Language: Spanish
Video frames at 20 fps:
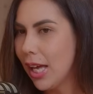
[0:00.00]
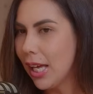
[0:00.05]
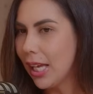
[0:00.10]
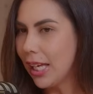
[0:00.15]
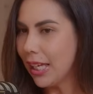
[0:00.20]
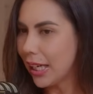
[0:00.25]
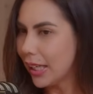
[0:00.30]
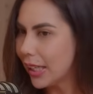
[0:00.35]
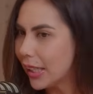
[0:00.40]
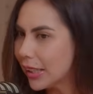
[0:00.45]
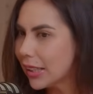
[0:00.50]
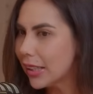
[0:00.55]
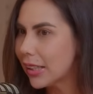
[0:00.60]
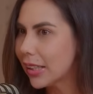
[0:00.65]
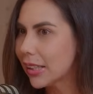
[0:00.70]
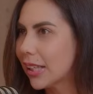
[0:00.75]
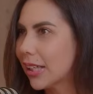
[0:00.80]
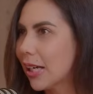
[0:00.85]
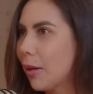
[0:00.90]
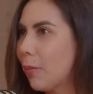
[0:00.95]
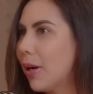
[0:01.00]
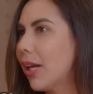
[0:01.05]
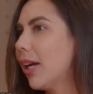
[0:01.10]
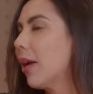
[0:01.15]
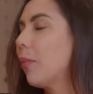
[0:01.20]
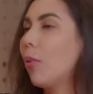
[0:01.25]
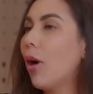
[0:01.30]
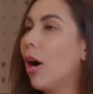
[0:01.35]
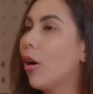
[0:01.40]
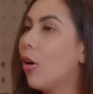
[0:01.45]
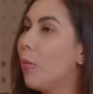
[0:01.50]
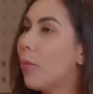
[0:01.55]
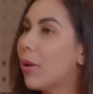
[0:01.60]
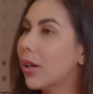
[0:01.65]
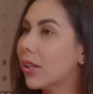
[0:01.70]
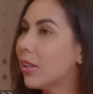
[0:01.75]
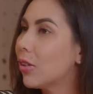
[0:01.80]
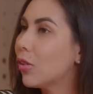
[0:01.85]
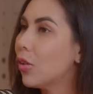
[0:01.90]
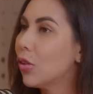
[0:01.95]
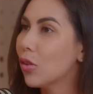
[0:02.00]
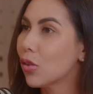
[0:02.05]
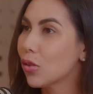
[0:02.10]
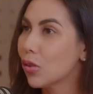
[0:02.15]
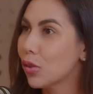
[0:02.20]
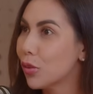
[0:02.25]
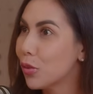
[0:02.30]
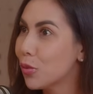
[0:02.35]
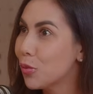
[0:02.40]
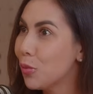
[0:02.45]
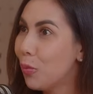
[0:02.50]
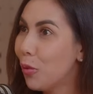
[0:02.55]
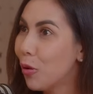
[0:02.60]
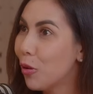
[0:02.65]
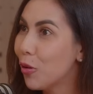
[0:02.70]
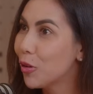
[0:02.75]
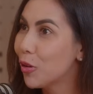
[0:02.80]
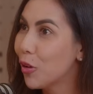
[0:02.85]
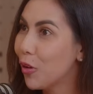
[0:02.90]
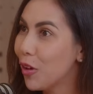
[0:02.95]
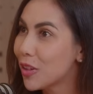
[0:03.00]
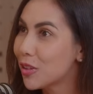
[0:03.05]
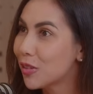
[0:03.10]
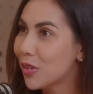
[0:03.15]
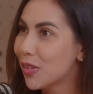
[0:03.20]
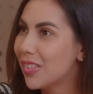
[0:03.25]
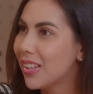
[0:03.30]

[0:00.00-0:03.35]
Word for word: Y quería tenerte acá para que puedas compartir con nosotros un poco de todo esto.